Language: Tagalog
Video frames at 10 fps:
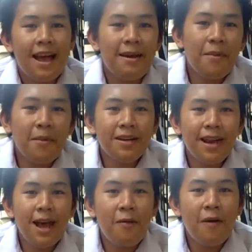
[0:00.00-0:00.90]
I'm Mama
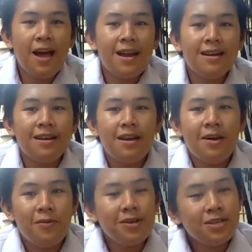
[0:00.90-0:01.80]
Lawan.
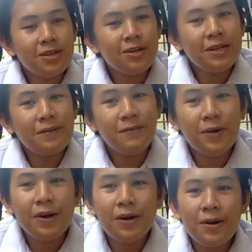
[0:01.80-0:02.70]
We're sorry
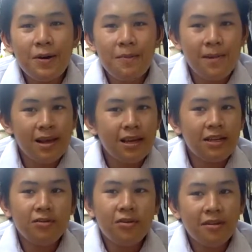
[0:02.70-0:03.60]
for
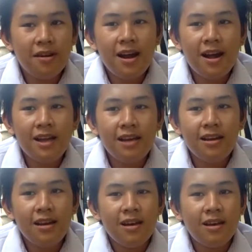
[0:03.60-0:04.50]
making you cry
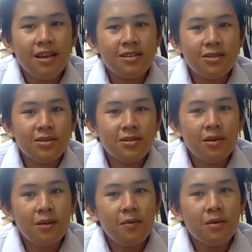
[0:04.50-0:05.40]
and,
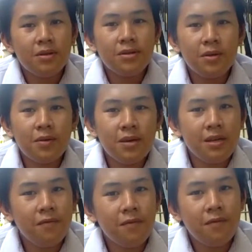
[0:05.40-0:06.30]
and we're
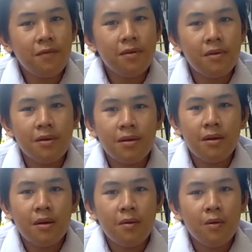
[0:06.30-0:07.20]
sorry
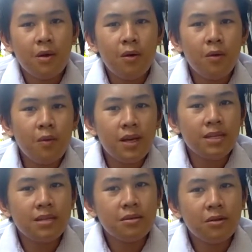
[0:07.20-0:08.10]
we
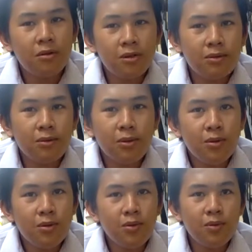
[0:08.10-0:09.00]
always naughty to
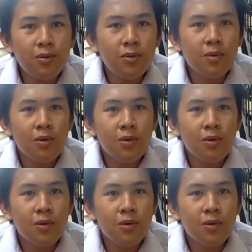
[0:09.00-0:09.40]
you.